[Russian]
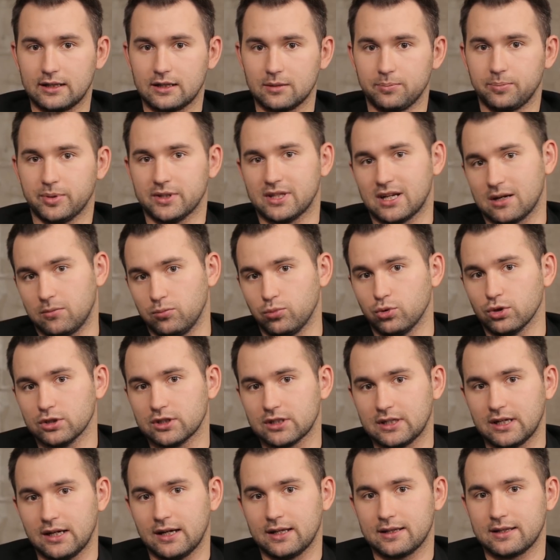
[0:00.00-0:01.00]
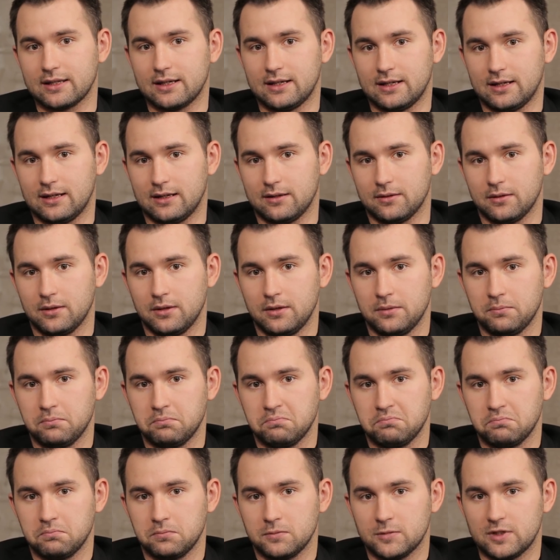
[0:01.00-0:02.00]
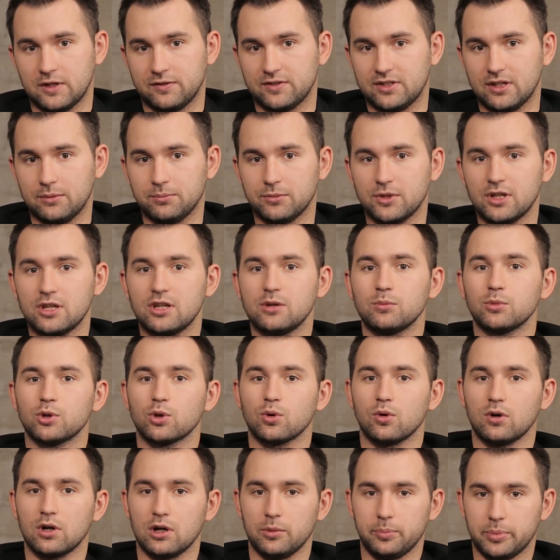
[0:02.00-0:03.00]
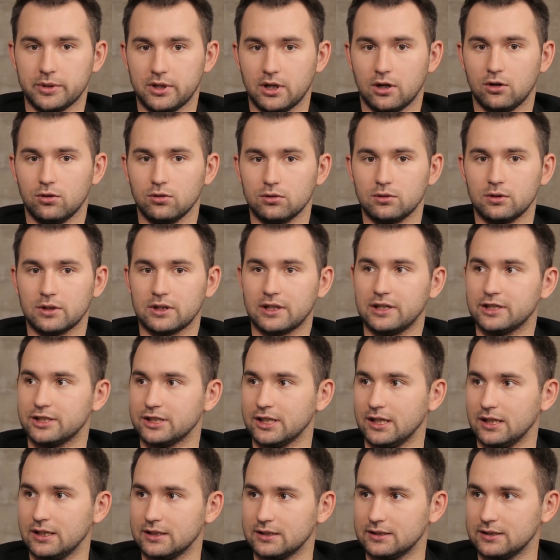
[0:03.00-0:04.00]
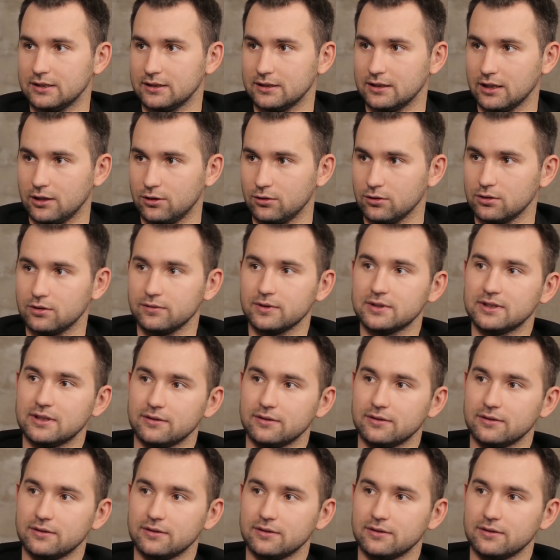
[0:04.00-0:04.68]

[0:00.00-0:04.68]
эта подработка, она совсем на немного по доходу отличалась от дохода в